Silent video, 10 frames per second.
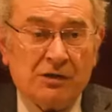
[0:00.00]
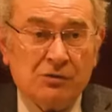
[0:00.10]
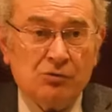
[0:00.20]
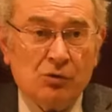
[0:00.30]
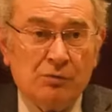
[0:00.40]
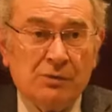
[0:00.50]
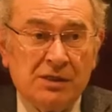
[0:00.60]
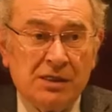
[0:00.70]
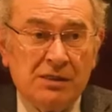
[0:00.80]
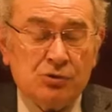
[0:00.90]
Farkında
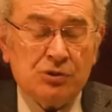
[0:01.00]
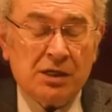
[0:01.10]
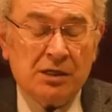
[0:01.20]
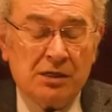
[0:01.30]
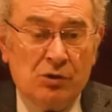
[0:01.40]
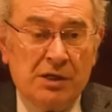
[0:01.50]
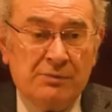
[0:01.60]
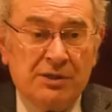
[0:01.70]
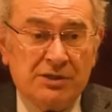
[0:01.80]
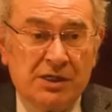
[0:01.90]
olmadan çocuğa
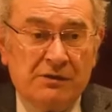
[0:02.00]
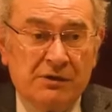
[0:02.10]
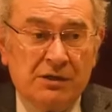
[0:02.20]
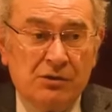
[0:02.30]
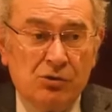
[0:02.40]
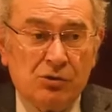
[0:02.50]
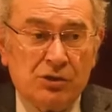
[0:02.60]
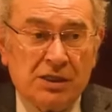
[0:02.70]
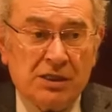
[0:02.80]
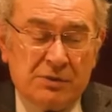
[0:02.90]
öyle bir şey
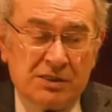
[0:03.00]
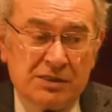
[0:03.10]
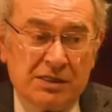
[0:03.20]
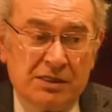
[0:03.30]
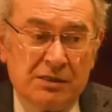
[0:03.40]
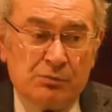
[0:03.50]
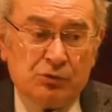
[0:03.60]
veriliyor ki mesela